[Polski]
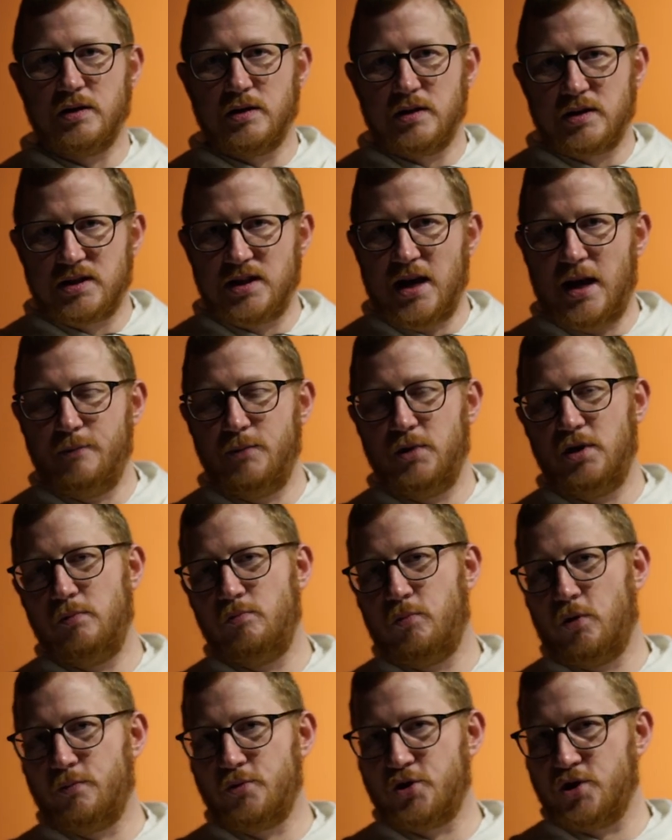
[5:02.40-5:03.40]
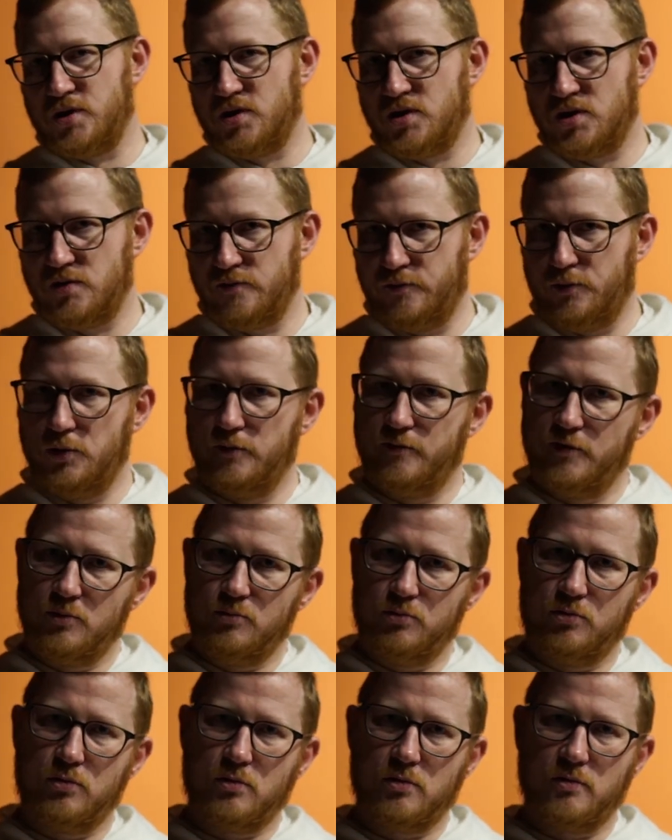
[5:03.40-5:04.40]
sami poprzez swój
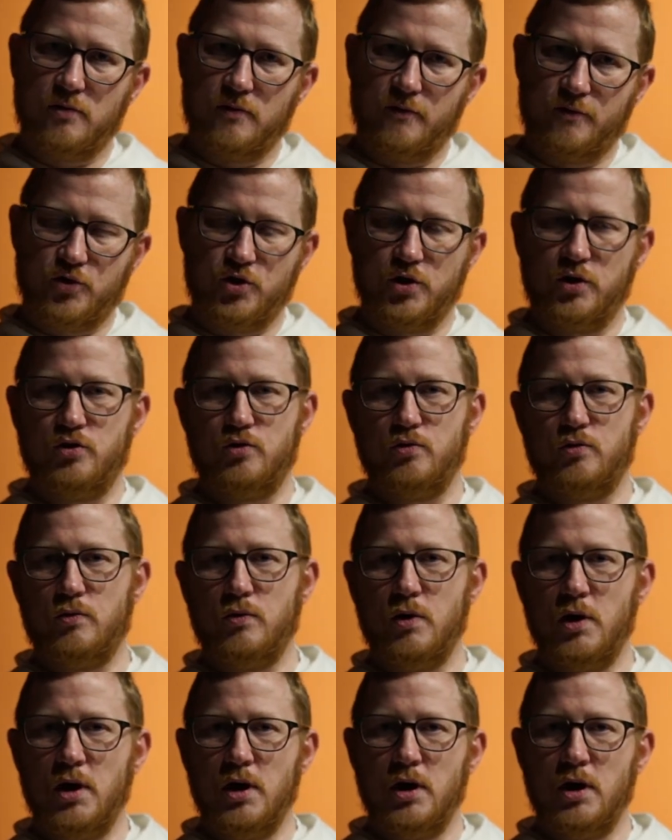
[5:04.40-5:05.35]
wybór w życiu